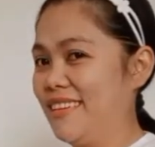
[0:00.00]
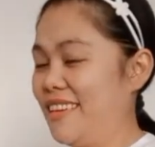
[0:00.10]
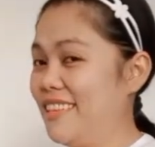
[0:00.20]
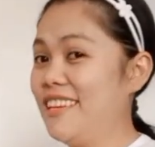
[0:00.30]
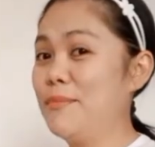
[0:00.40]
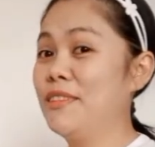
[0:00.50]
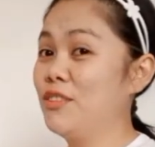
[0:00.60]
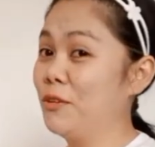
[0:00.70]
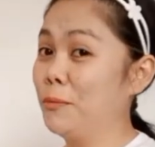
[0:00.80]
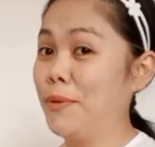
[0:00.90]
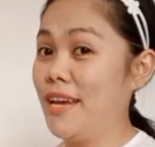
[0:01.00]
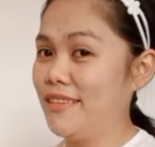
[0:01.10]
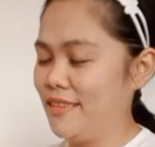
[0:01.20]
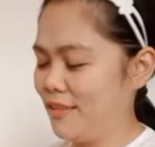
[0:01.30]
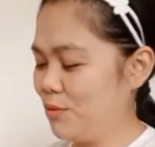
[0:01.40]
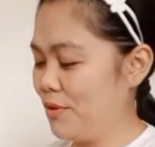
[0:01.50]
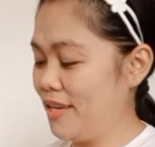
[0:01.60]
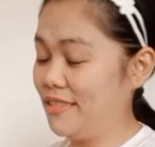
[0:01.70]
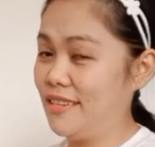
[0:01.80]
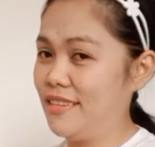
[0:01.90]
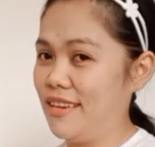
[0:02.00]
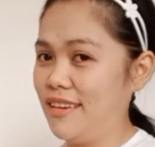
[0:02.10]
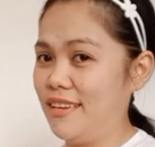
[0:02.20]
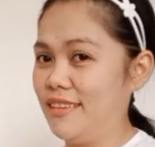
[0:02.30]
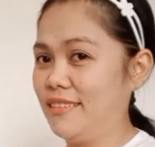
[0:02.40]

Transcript: Hindi naman surprising to guys kasi